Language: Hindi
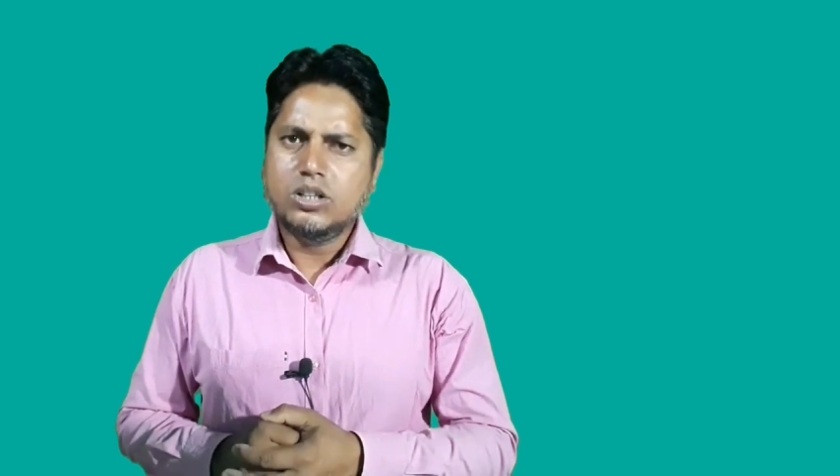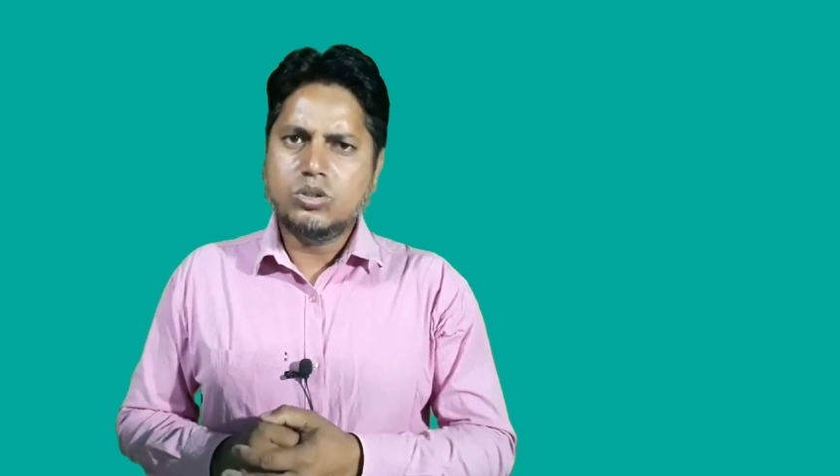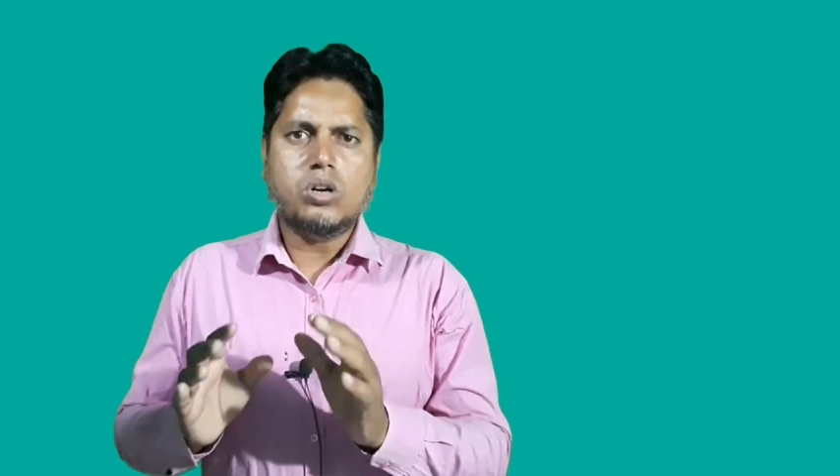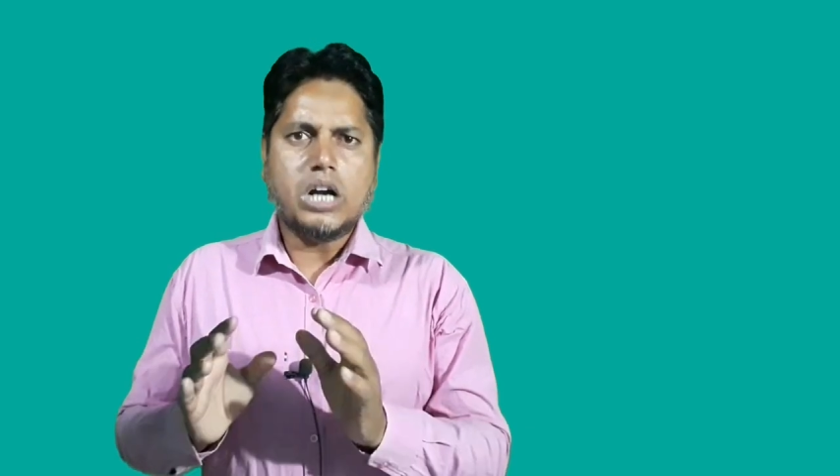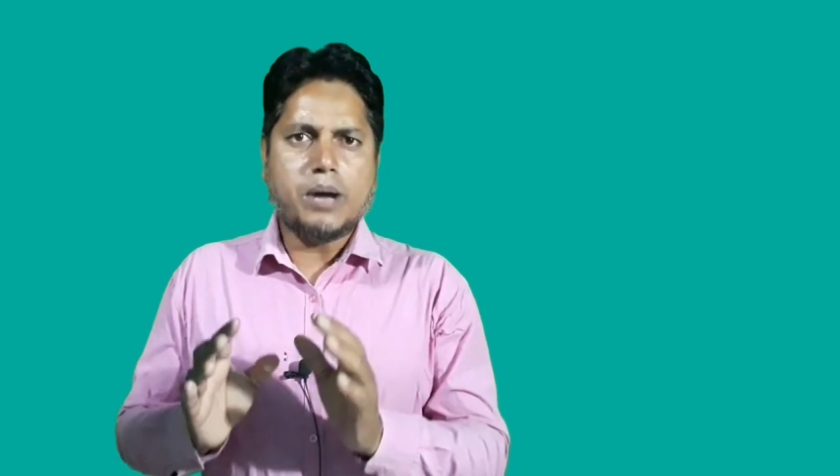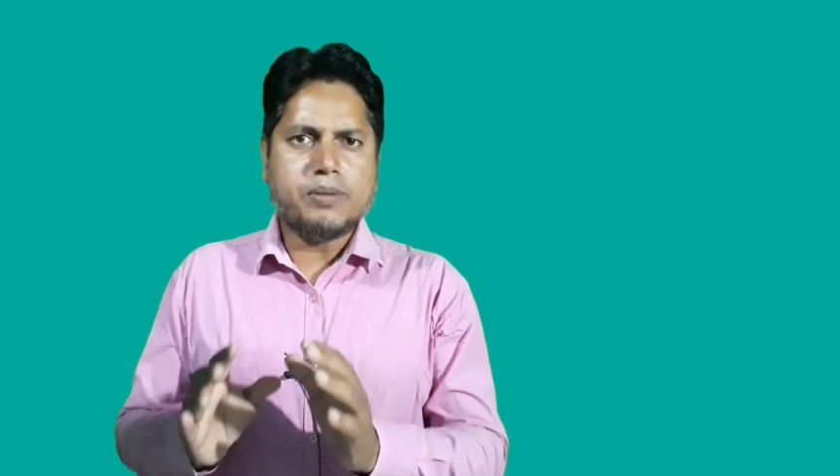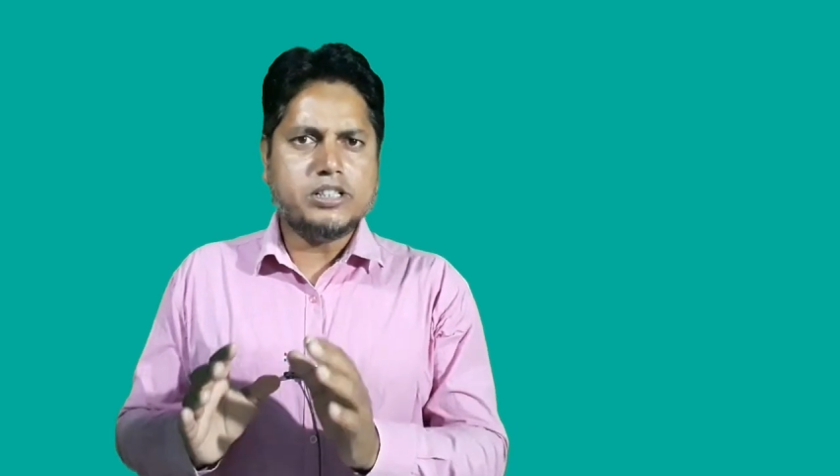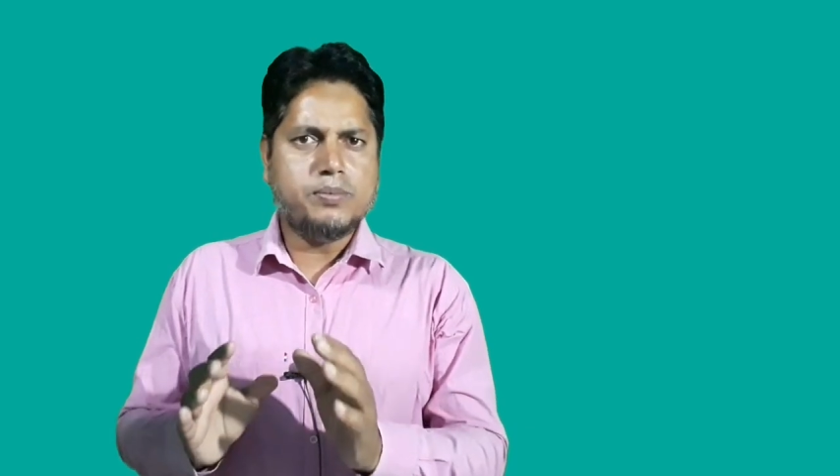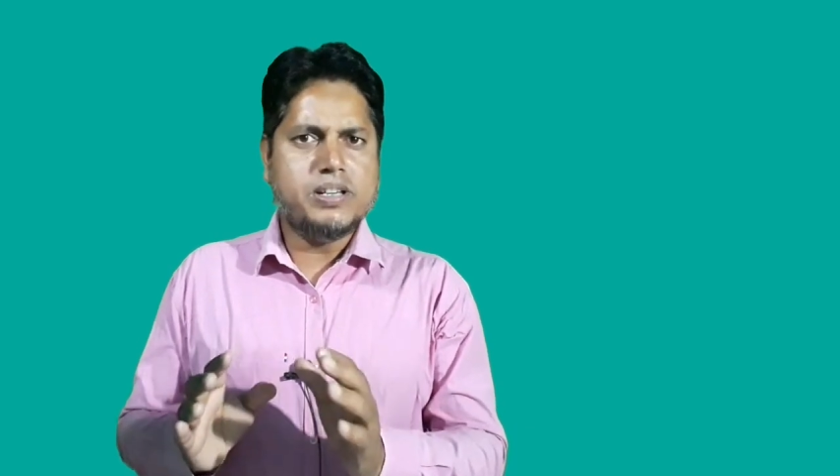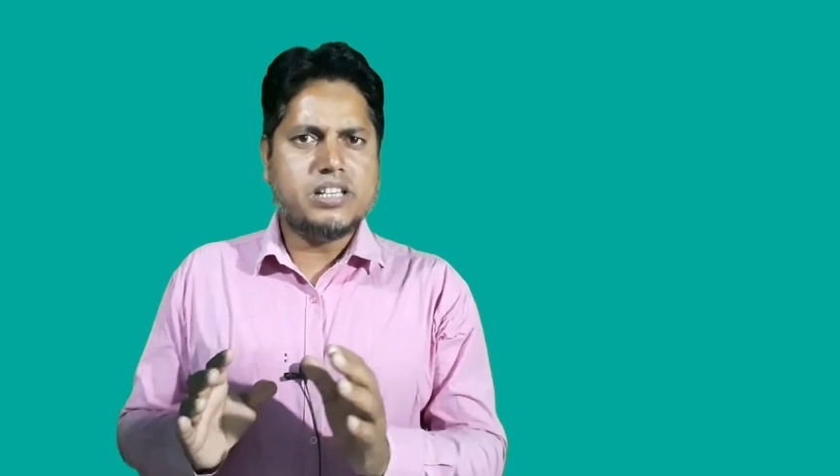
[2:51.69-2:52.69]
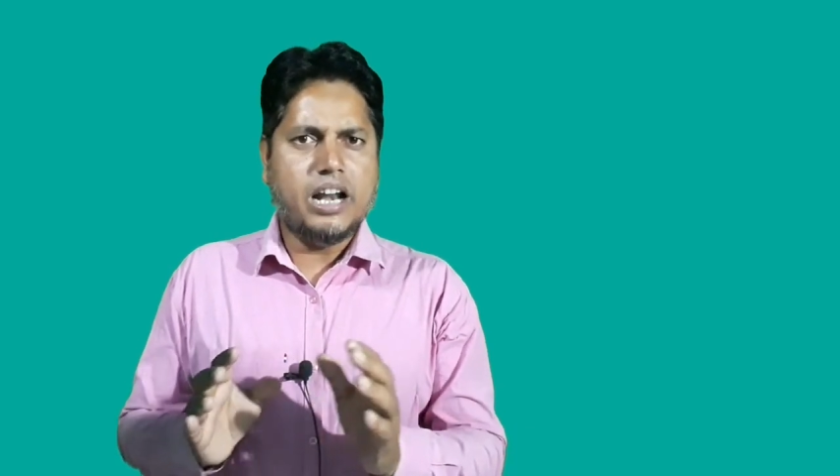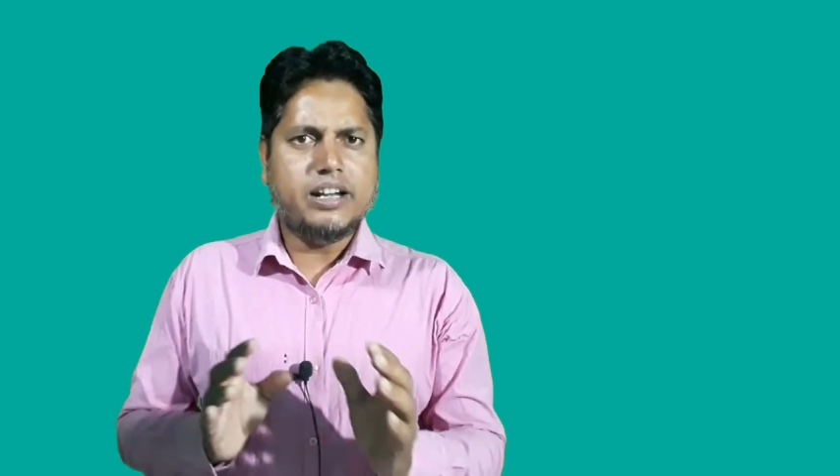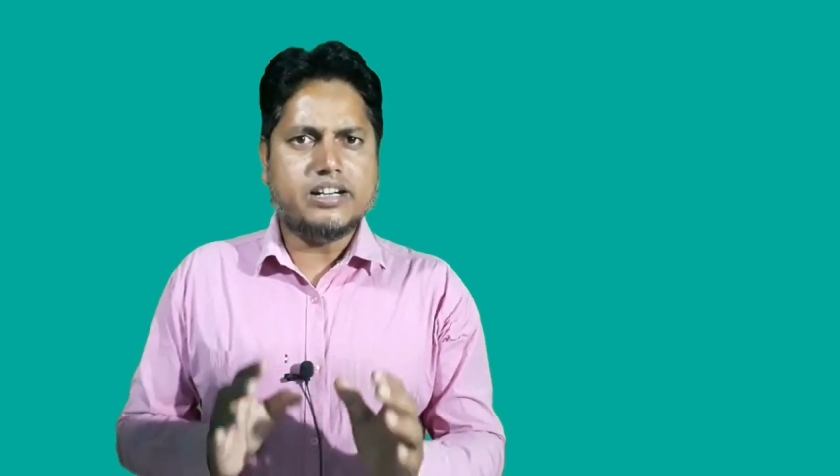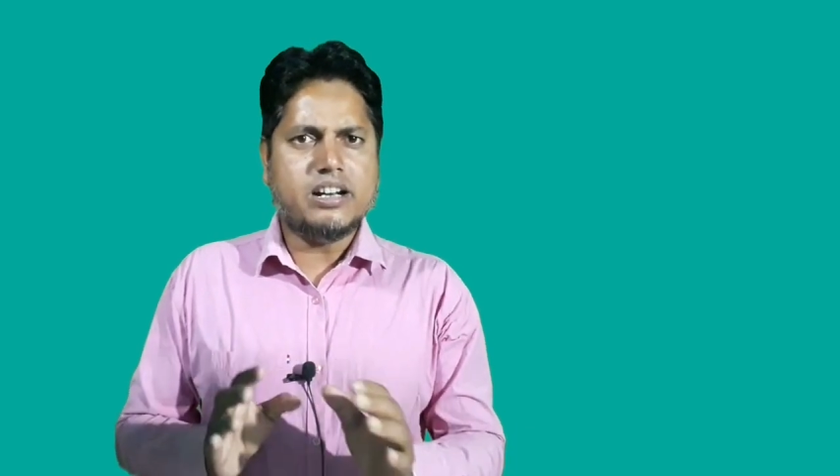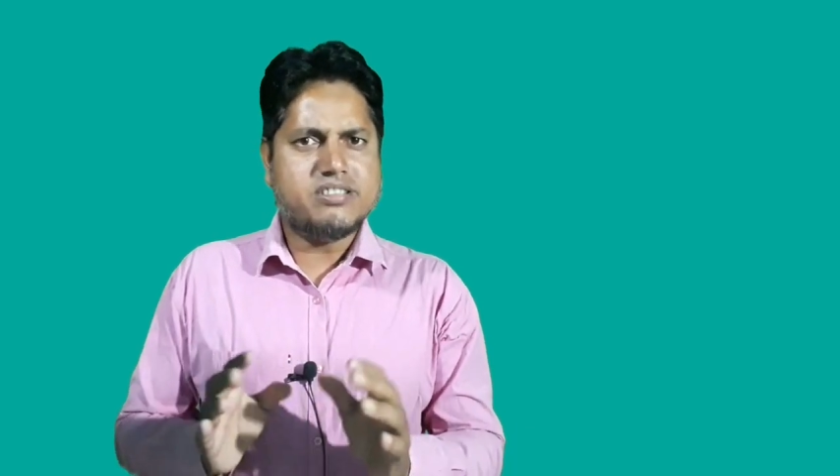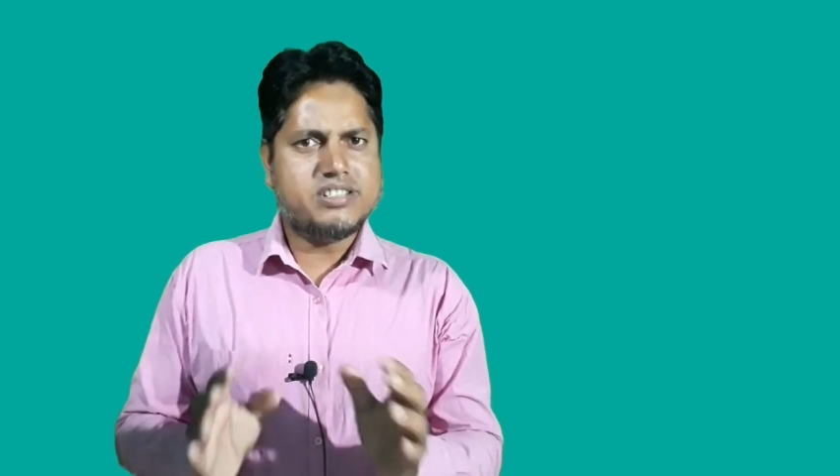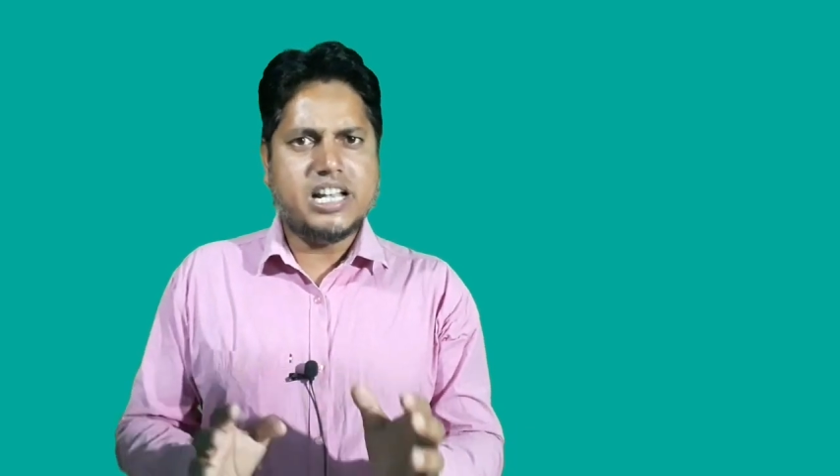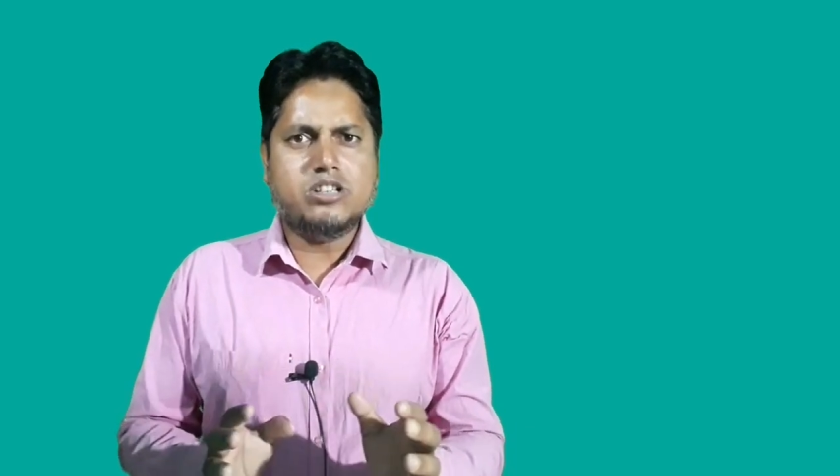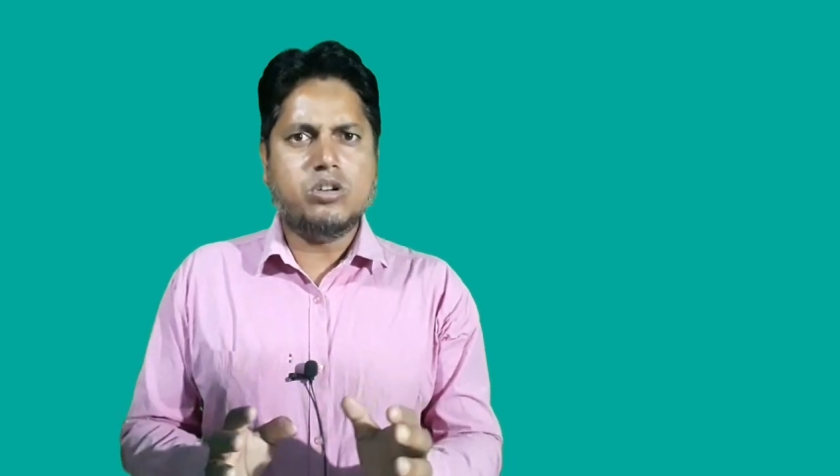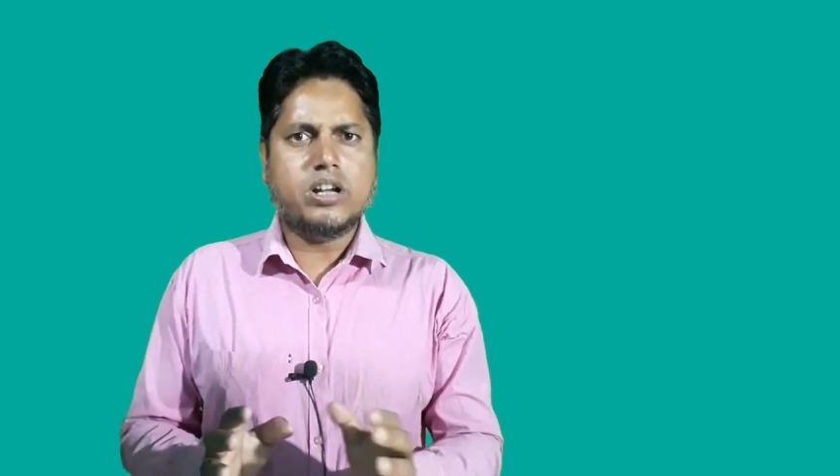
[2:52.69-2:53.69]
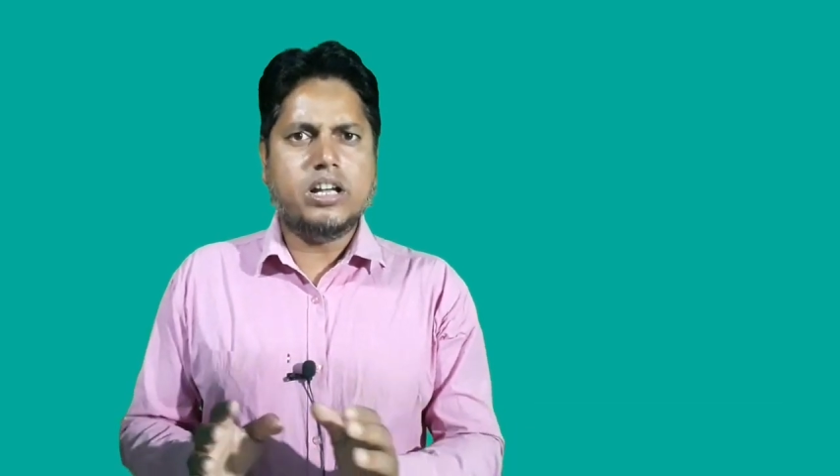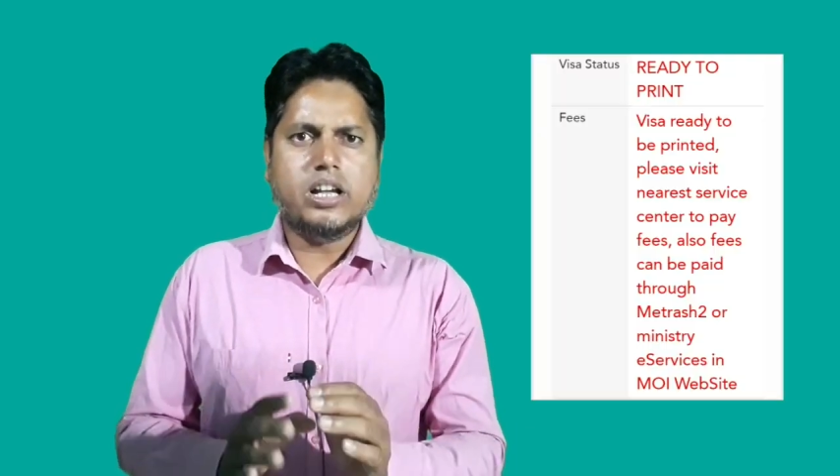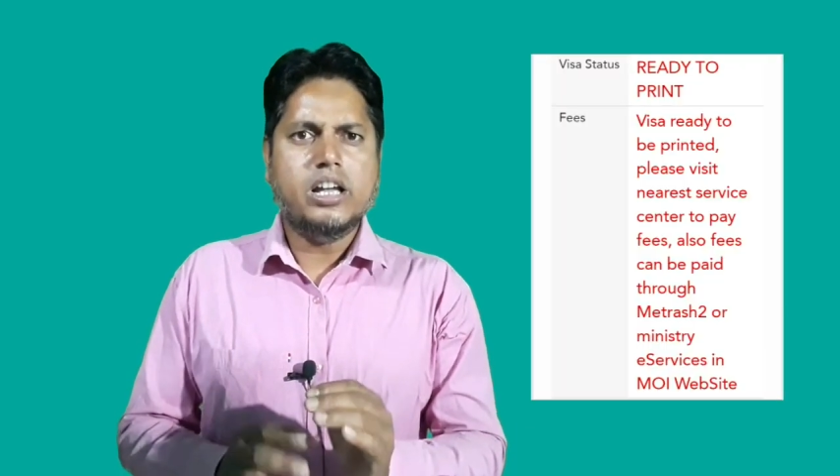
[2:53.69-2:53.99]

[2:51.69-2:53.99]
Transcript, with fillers: तो आपका जो भीसा का स्टेटस चेंज होकर